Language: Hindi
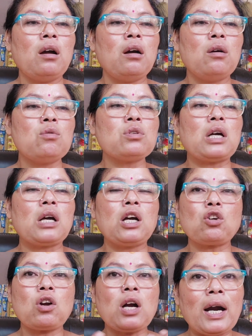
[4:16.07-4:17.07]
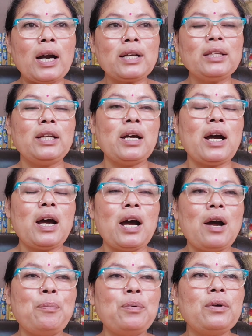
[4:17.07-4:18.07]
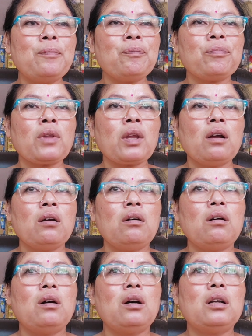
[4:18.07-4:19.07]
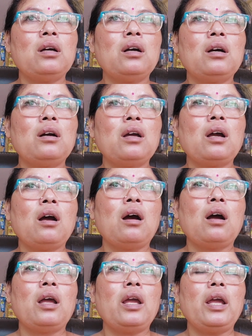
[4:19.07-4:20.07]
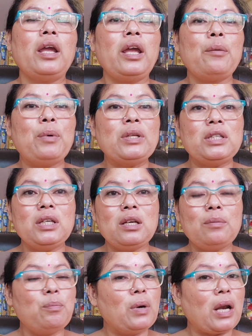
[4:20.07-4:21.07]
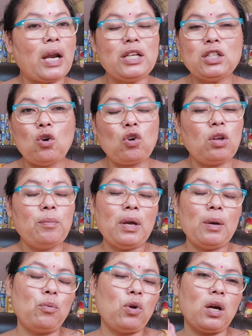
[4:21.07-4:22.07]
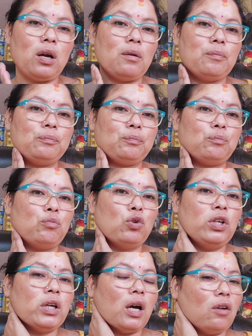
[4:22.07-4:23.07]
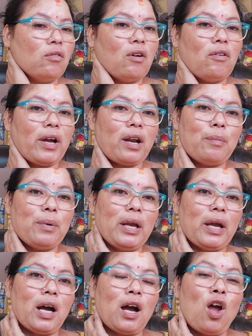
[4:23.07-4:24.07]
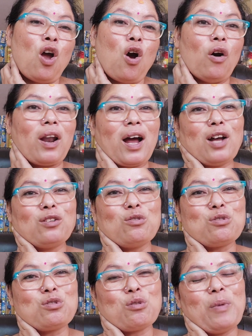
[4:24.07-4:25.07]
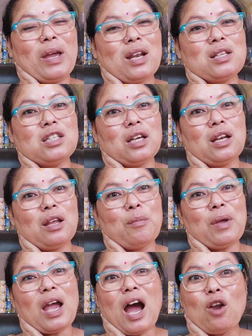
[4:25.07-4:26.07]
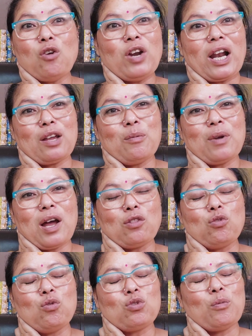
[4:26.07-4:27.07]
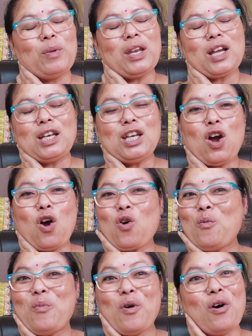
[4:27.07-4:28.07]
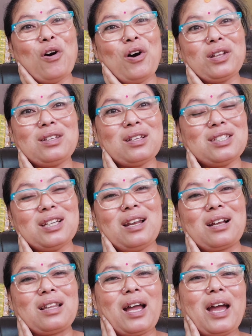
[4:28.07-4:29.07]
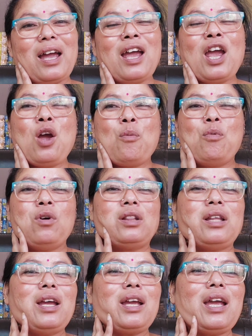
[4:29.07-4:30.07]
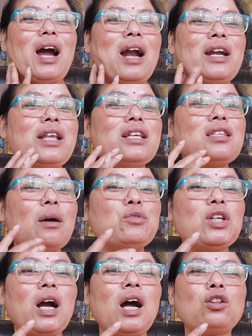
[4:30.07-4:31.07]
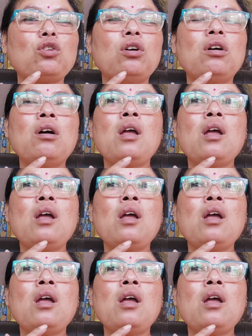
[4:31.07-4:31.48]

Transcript: वो संकट को काट देना आप और एक बजे बनाने जाऊंगी मैं पूरा पूरी हलवा वगैरह बनेगा और हाँ दोस्तों मैं ना चने में आलू डाल के बनाती हूँ तो मेरी कन्याओं को बहुत अच्छा लगता है बोलते हैं कि आंटी सब जगह तो आ,